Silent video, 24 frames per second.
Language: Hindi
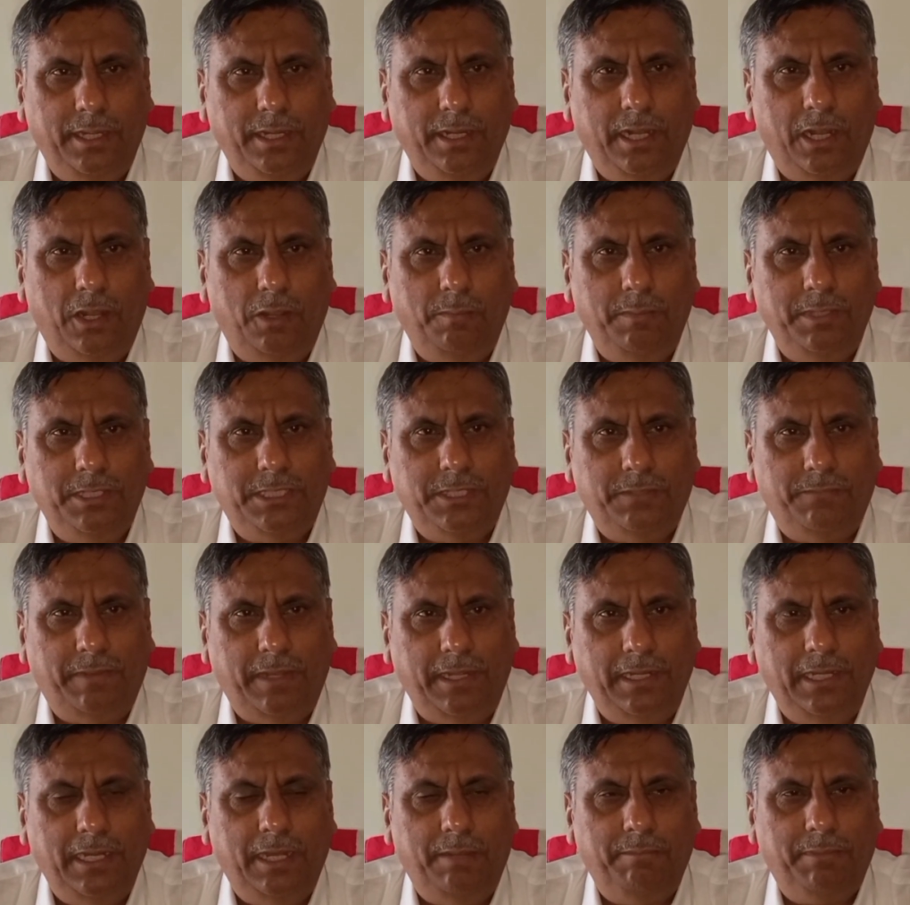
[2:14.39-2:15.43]
गांव में
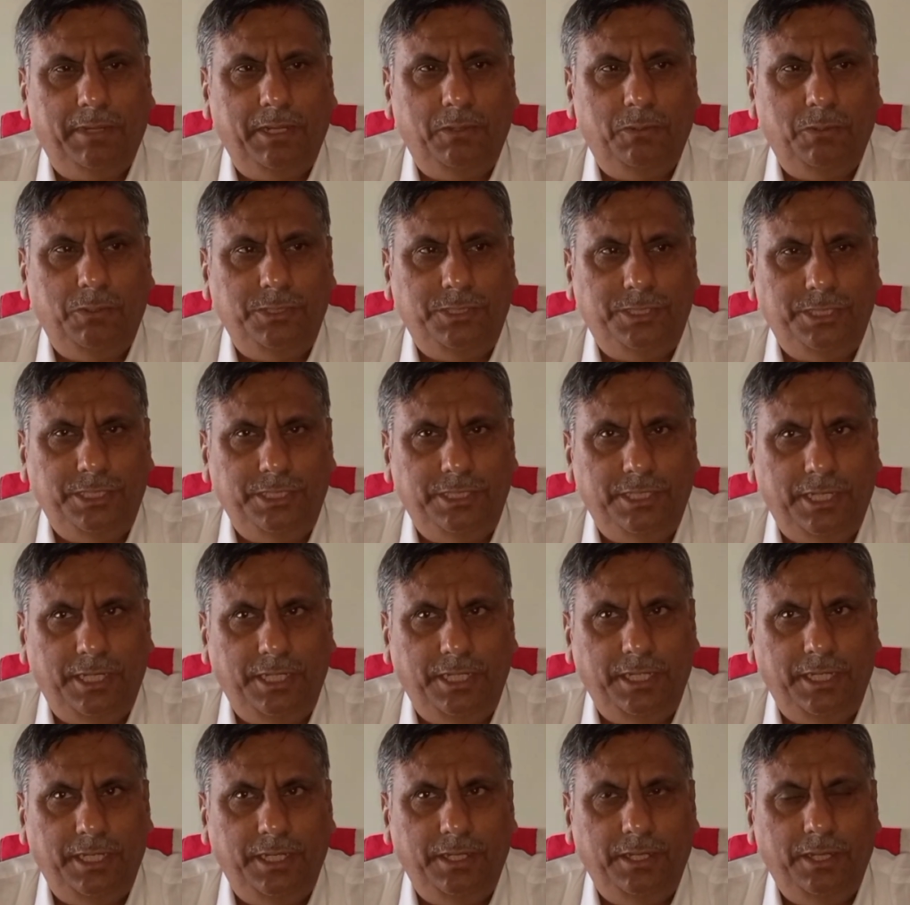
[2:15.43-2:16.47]
सफाई नाम की कोई चीज़
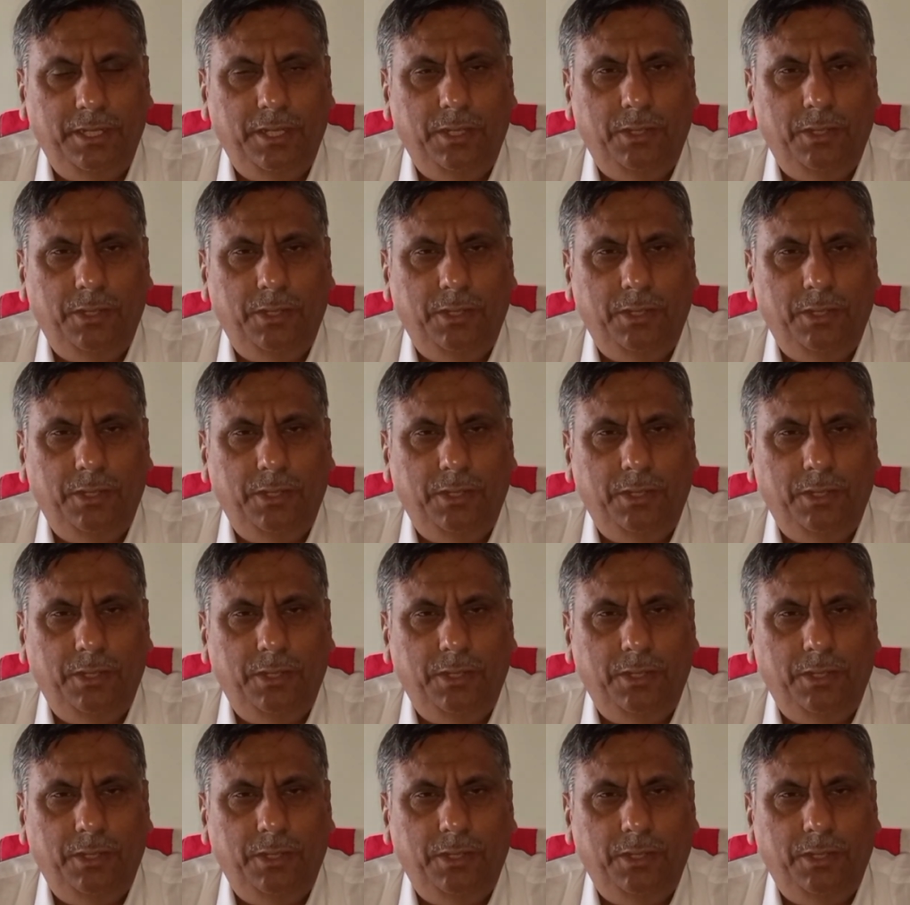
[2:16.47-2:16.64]
नहीं है